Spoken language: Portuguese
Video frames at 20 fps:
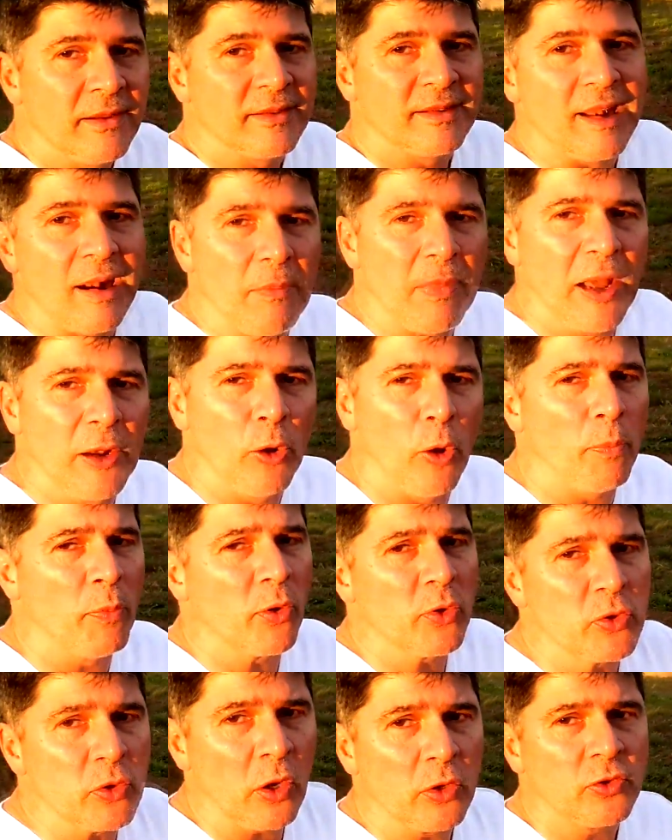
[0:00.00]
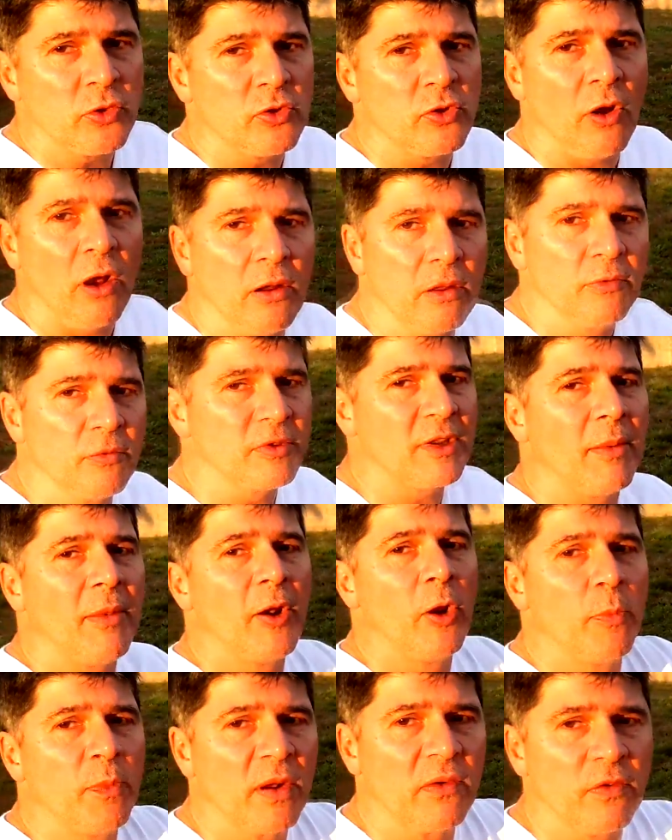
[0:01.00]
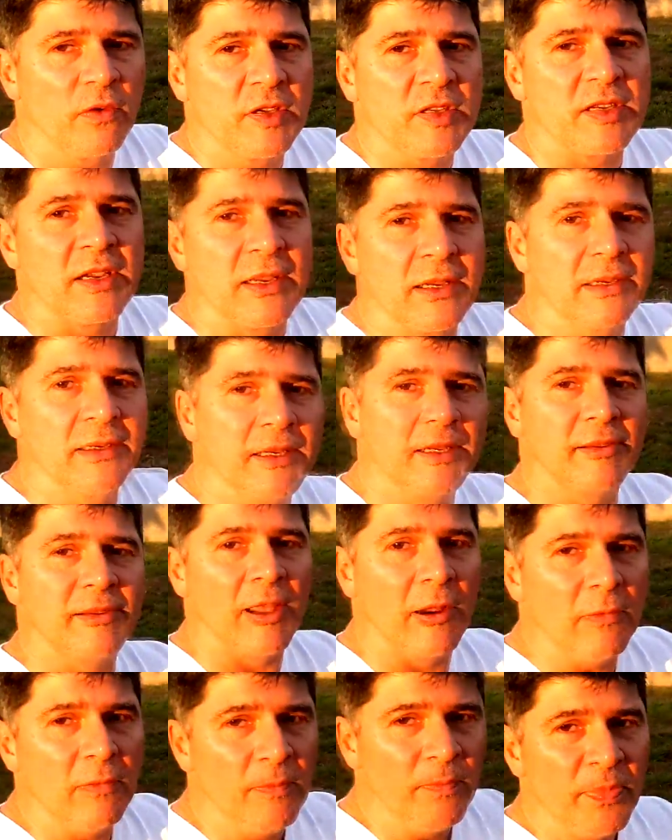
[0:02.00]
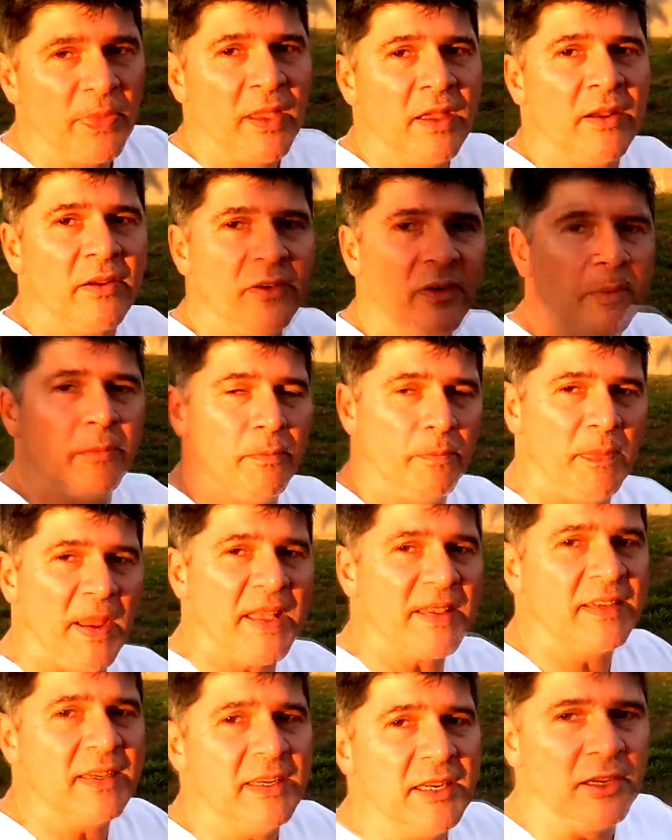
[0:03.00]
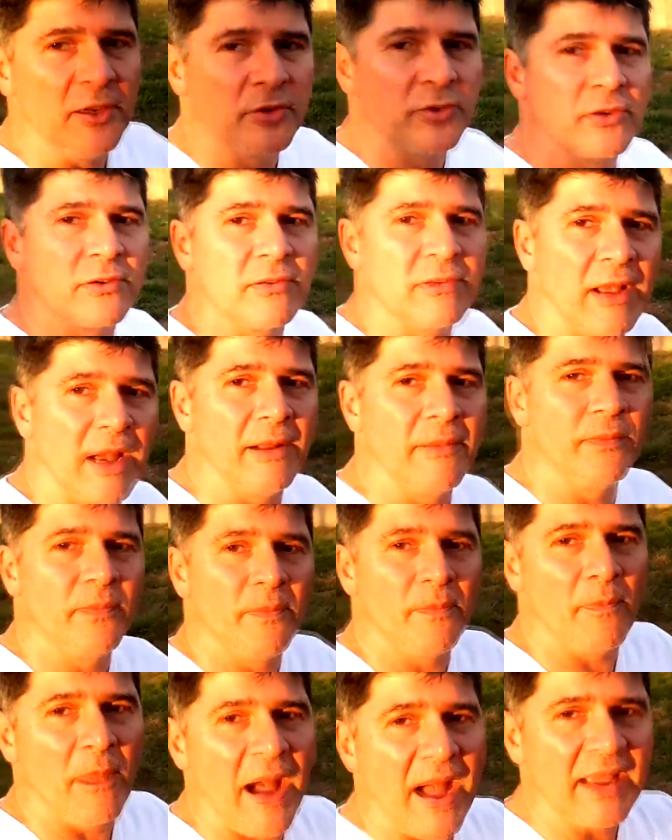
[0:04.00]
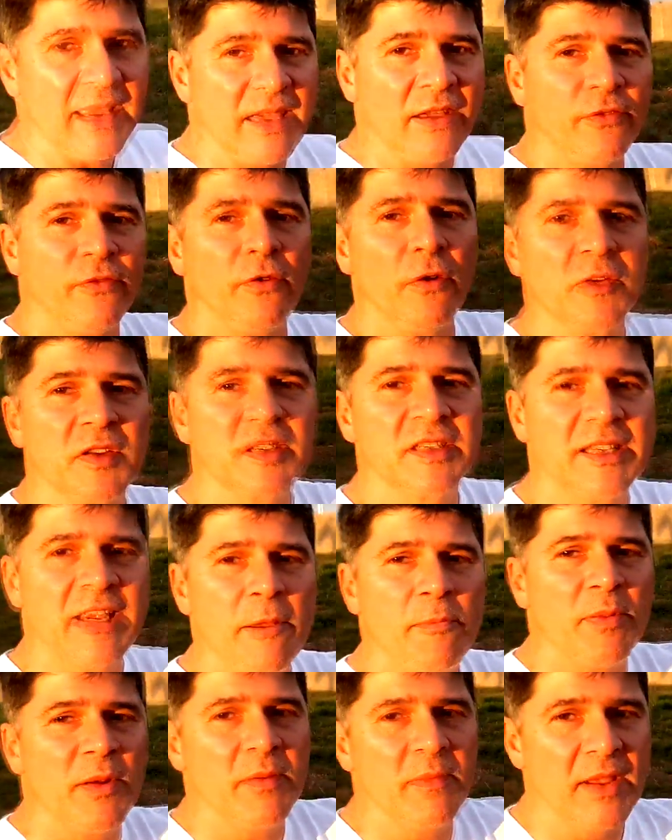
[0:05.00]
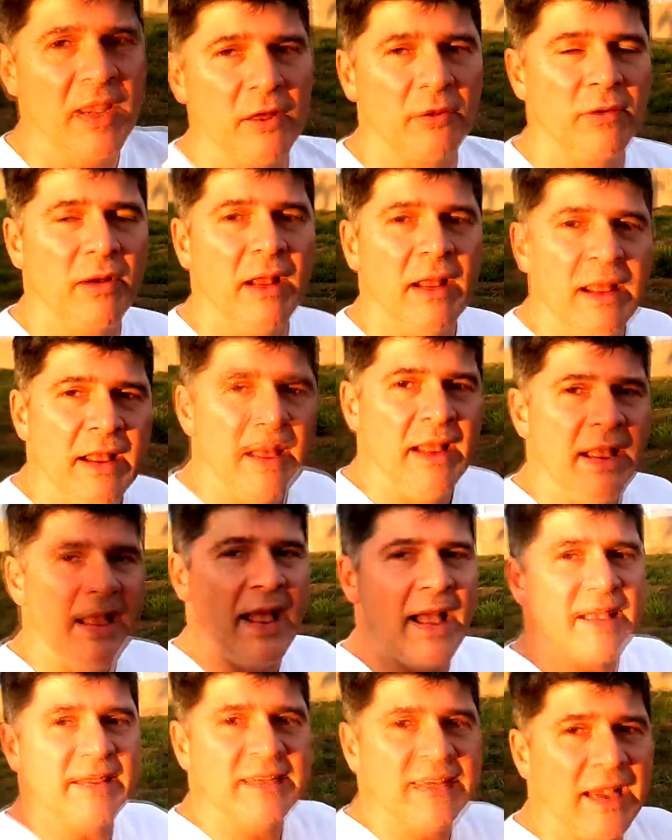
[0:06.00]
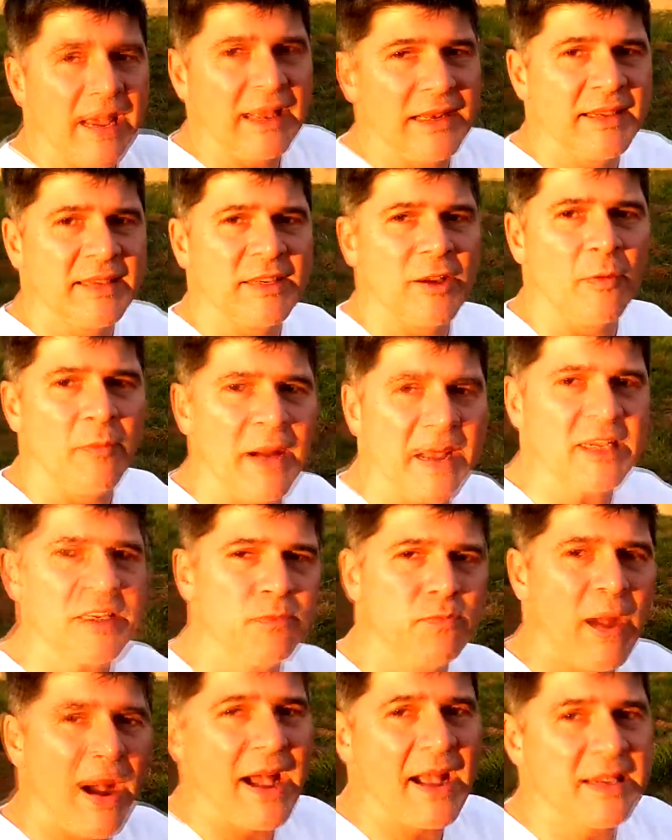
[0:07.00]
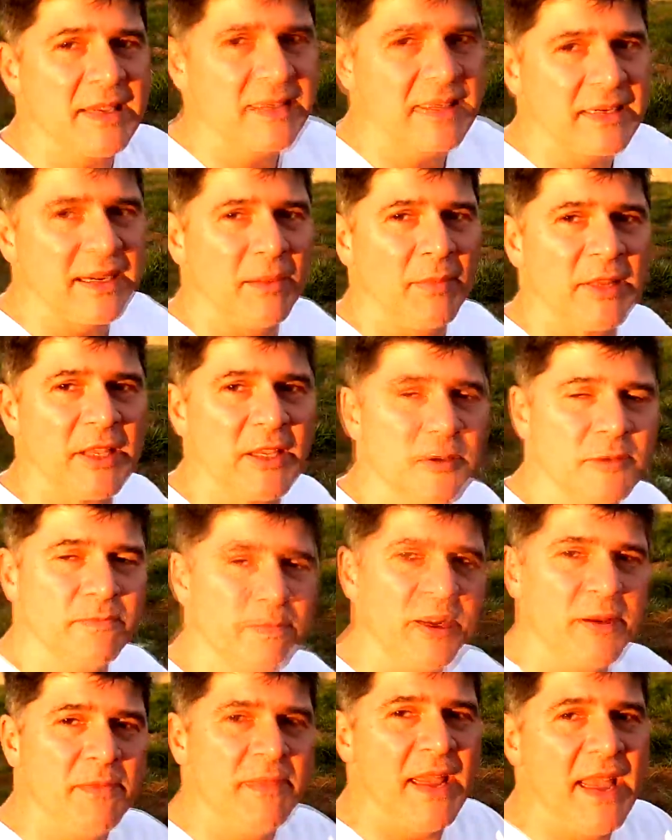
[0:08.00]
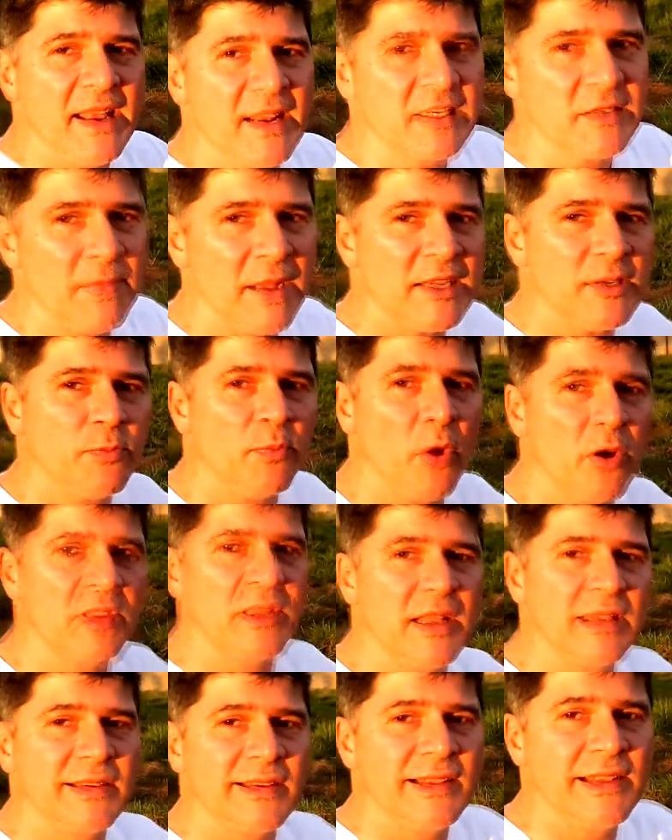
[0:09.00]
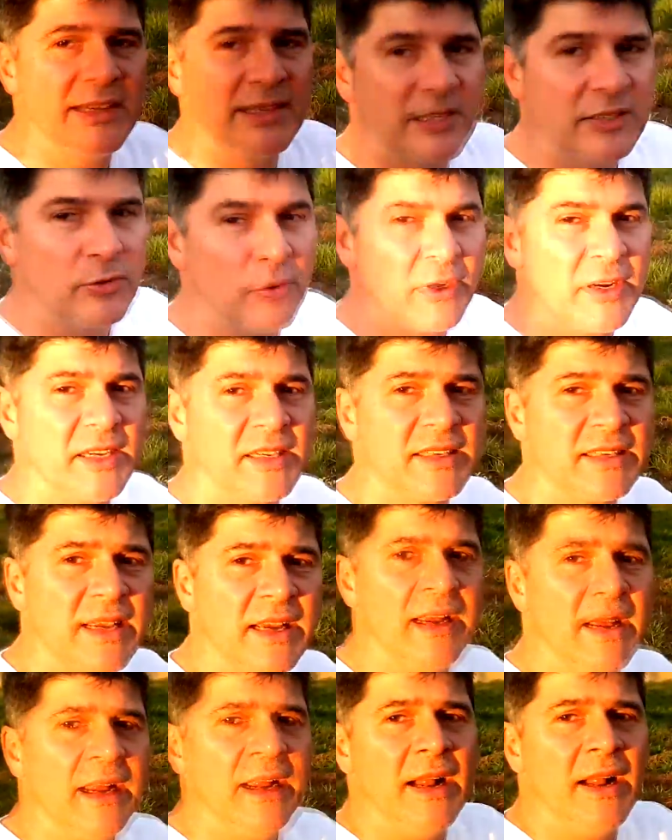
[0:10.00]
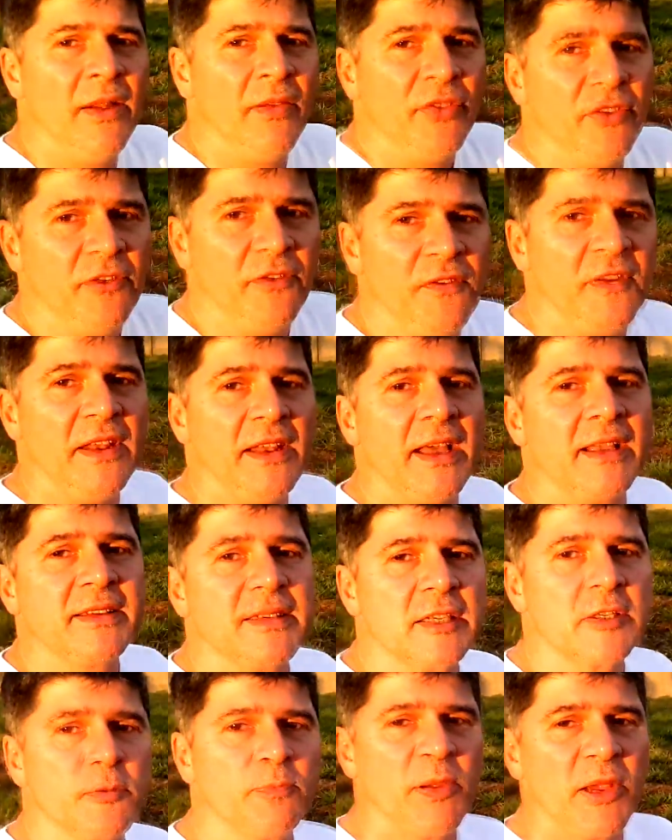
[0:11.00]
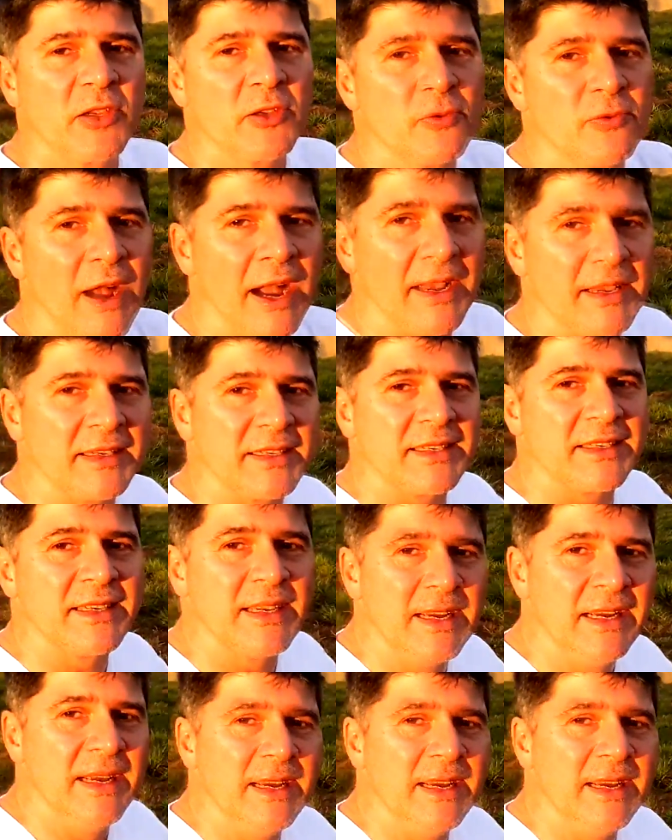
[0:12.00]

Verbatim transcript: trabalhou para os outros só, não trabalhou para você. Então, pense nisso, tá? Pague a você primeiro. Essa é a lição mais básica, uma das primeiras, mais importantes lições de finanças pessoais.